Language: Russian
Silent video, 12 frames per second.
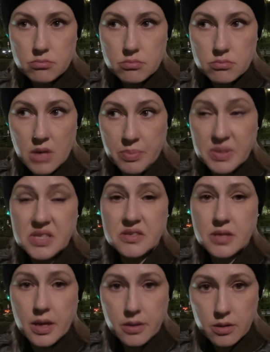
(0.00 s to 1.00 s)

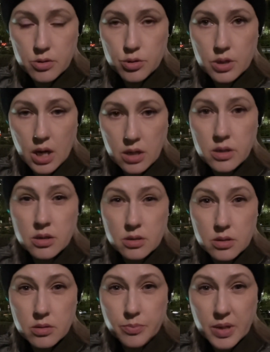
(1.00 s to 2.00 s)
оппозиционирует как
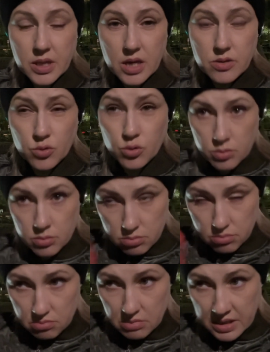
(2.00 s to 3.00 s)
э, прода ну,
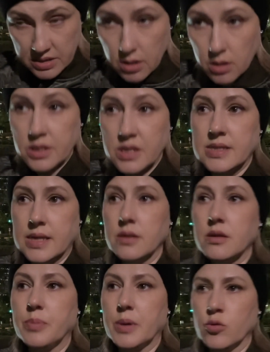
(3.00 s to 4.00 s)
отдел
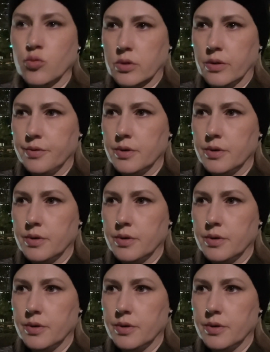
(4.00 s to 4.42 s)
иностранных продуктов.